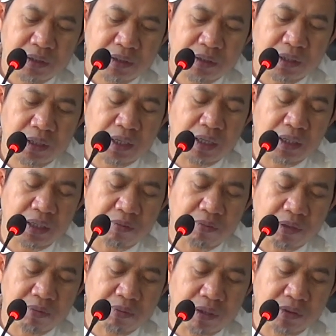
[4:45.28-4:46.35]
Jika ia
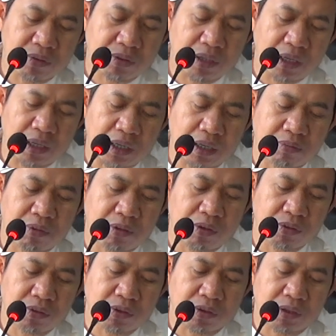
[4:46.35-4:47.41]
bermaksud akan
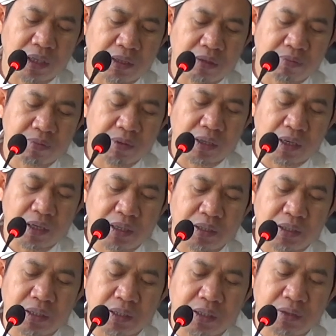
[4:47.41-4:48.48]
mengkhususkan para
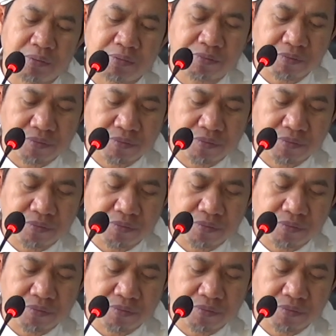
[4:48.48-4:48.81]
hadirin.